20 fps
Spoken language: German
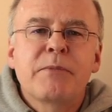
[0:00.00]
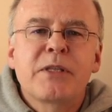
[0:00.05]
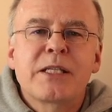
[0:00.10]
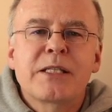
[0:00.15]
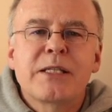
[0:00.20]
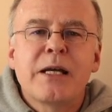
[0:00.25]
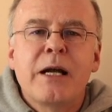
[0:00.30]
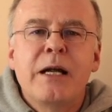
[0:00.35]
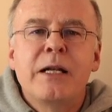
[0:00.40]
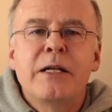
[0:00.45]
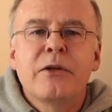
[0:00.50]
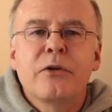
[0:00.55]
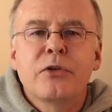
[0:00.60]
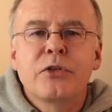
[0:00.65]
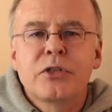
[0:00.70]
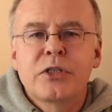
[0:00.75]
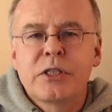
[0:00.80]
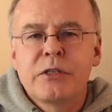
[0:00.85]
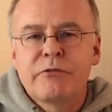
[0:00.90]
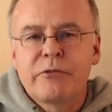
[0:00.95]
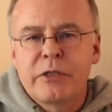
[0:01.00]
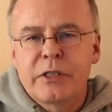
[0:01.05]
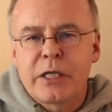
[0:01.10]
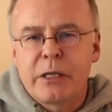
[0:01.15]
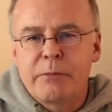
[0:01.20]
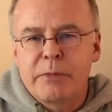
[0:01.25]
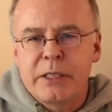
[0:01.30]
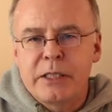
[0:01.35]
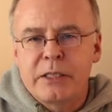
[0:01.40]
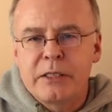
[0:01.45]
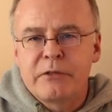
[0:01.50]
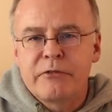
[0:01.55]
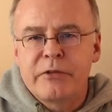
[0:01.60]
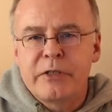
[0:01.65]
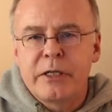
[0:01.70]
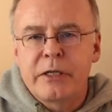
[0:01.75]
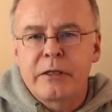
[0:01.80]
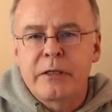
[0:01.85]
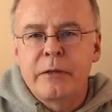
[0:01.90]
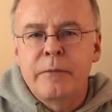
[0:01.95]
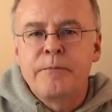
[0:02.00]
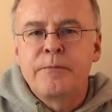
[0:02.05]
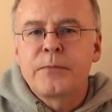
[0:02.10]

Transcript: Zahlen aus Ziffern gebildet werden.